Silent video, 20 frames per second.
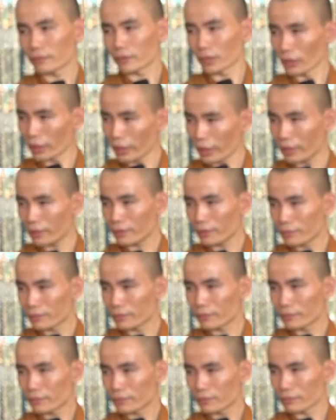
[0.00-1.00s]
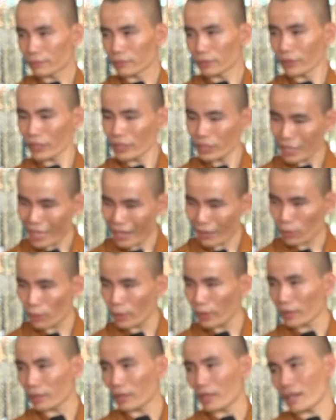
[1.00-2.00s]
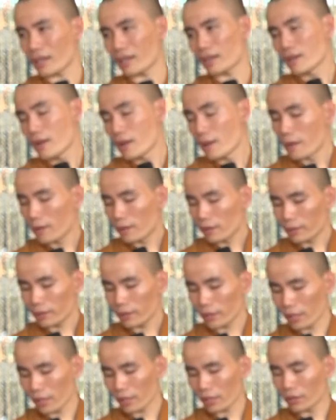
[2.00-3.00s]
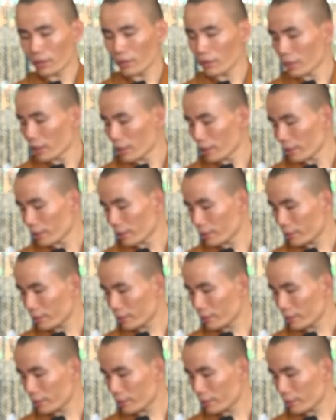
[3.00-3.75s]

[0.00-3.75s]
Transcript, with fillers: Ok, mà phải xác quyết là chị này con ngồi đây,